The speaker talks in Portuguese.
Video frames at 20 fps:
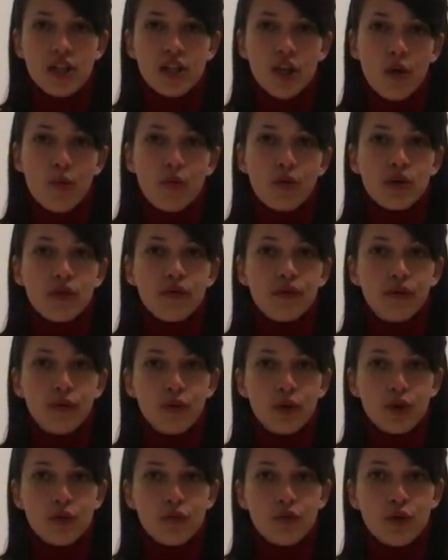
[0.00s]
Já o Pousa
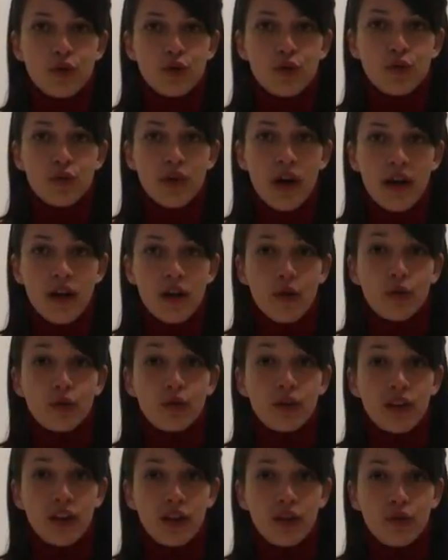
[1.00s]
Flores foi jogar ao
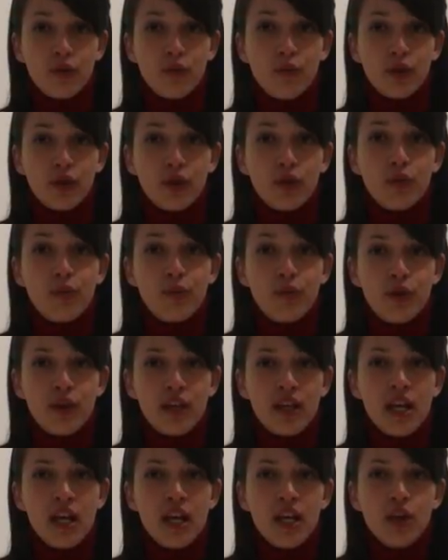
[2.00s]
terreno do Moita do
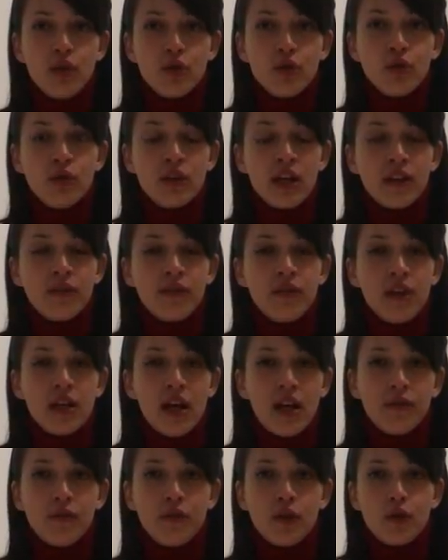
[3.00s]
Boi e o resultado
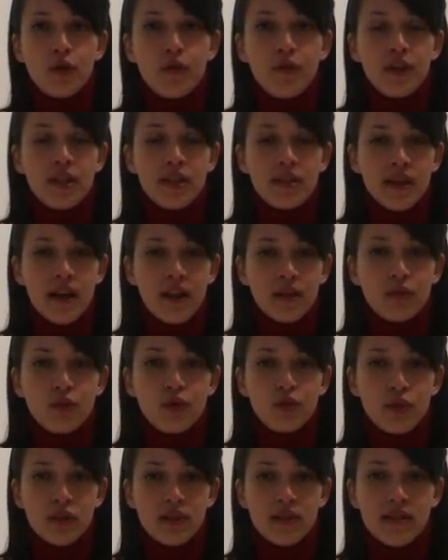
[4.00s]
final ficou fixado
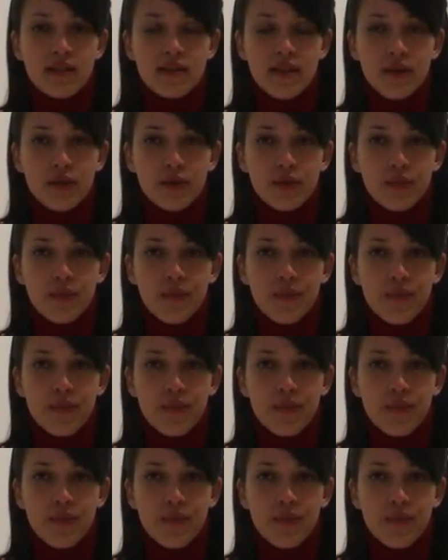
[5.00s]
nos 2 a 0.